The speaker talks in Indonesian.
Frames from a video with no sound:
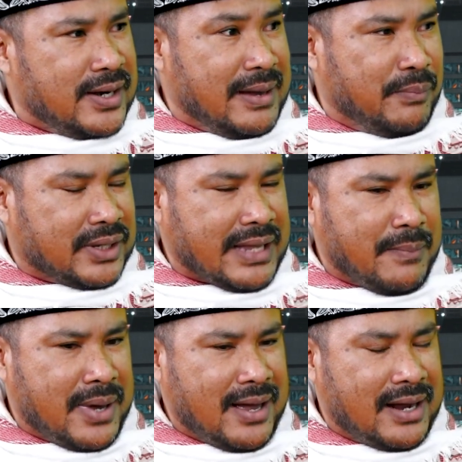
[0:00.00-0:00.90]
Yang
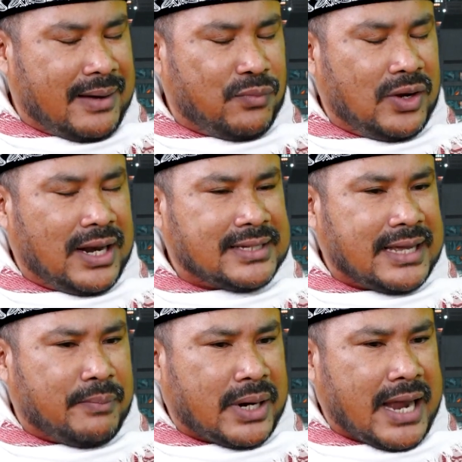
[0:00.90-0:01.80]
pertama, alhamdulillah
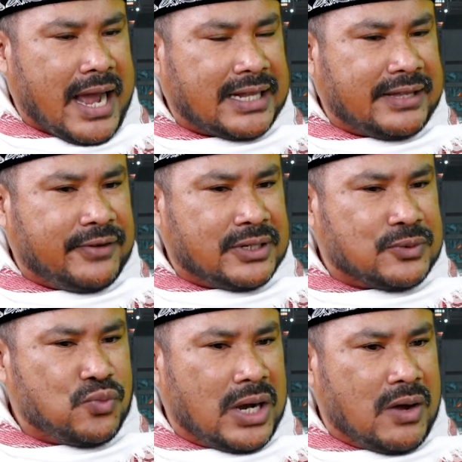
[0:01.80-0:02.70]
saya pernah aktif di
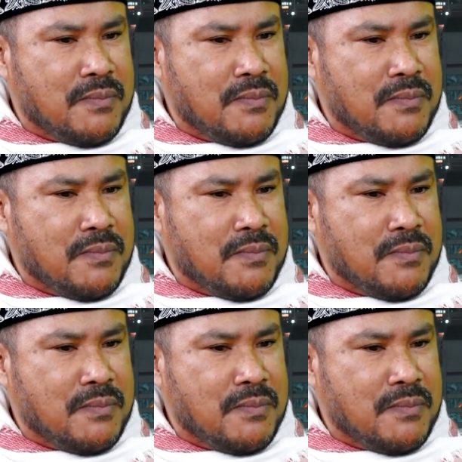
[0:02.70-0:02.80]
sebuah